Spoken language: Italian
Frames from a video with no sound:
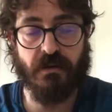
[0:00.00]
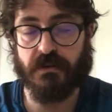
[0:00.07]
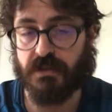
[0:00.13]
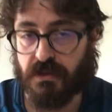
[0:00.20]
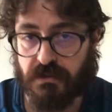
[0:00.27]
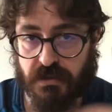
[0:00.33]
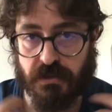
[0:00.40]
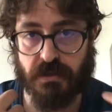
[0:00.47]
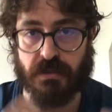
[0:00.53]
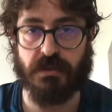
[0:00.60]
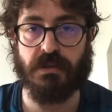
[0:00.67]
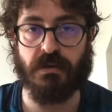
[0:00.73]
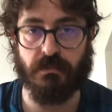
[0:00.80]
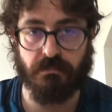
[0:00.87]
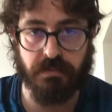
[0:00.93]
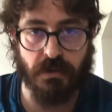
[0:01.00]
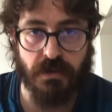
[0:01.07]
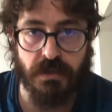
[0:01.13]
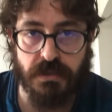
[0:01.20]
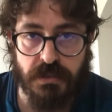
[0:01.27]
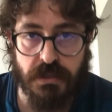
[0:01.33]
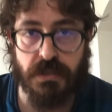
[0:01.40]
Quindi questo stile un po'
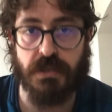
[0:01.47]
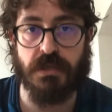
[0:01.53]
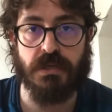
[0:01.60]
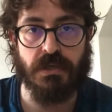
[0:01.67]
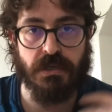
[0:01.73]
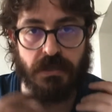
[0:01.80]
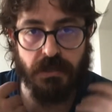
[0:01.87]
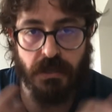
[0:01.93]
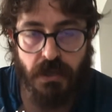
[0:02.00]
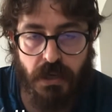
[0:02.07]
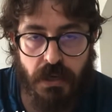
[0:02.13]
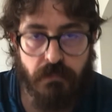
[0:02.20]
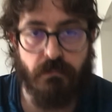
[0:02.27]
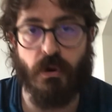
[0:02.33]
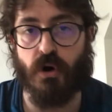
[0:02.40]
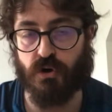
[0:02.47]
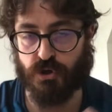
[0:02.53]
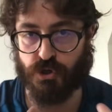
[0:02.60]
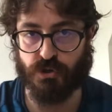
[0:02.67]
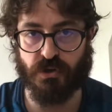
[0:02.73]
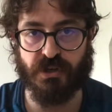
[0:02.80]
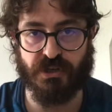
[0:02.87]
così
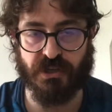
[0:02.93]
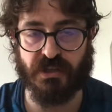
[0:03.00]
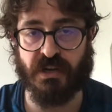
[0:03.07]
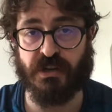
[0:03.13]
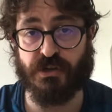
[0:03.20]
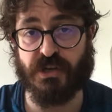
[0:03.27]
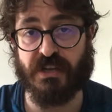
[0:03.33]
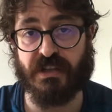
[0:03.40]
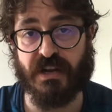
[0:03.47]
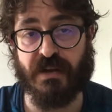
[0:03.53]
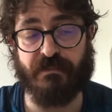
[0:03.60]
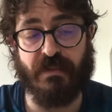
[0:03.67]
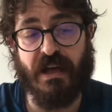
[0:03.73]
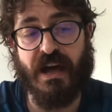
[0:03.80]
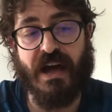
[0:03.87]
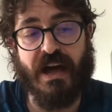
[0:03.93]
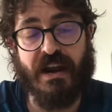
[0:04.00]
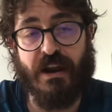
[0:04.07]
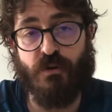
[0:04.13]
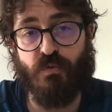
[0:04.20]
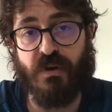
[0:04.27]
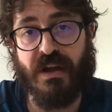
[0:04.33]
moscio, eccetera, eccetera,
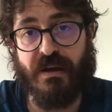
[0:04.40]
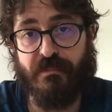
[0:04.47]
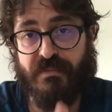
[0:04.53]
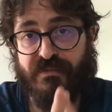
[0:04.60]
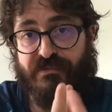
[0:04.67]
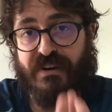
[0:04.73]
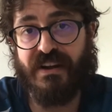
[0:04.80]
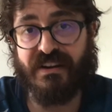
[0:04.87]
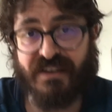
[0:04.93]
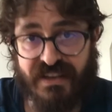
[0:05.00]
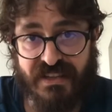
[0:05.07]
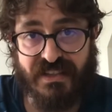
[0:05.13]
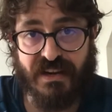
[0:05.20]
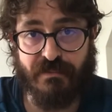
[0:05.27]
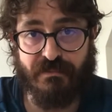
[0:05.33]
alla lunga mi fa ridere,